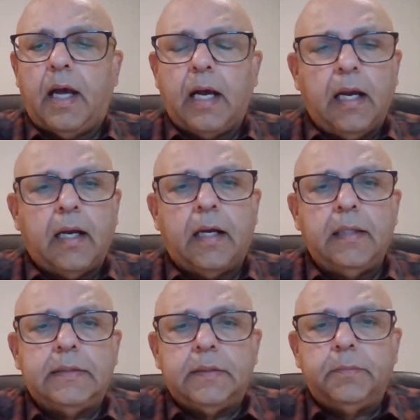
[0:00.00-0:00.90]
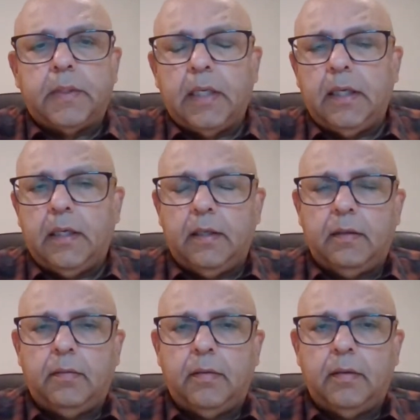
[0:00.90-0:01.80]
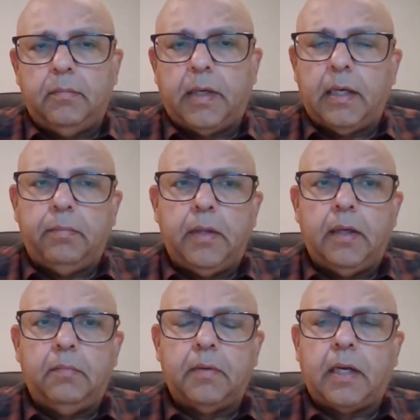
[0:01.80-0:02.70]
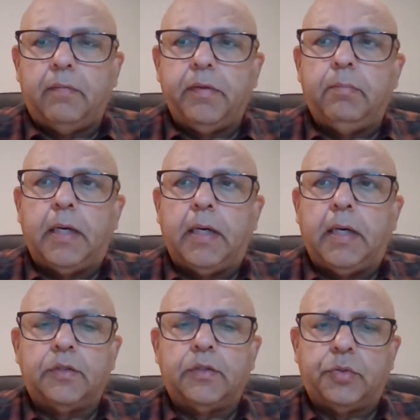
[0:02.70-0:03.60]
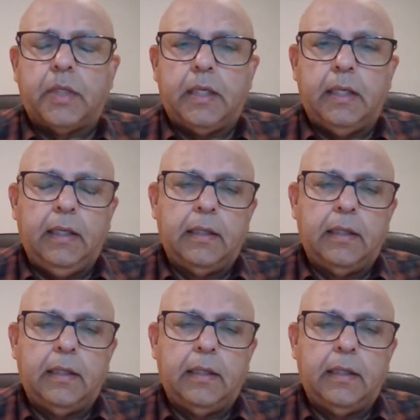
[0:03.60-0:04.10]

आगा खानिज़म के बारे में हम काफ़ी बात चुके हैं